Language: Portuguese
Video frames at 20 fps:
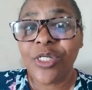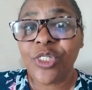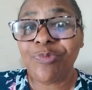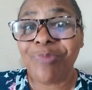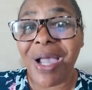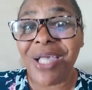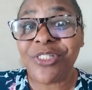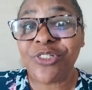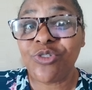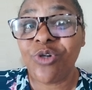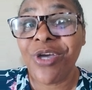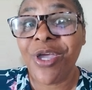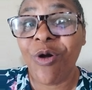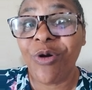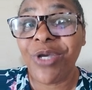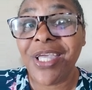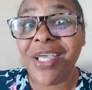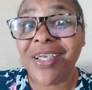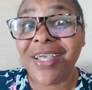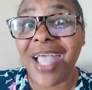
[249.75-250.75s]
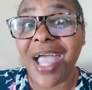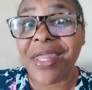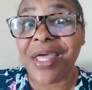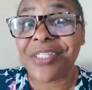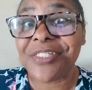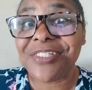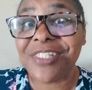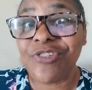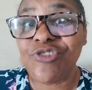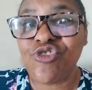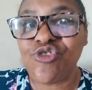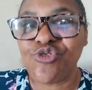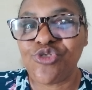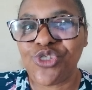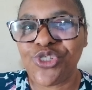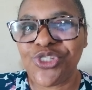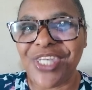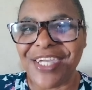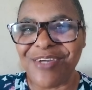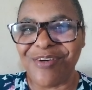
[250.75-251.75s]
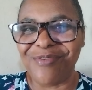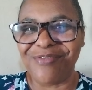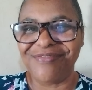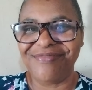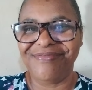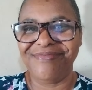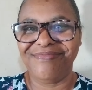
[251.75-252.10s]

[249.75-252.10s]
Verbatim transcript: mas sou eu que quero, assim diz o Senhor.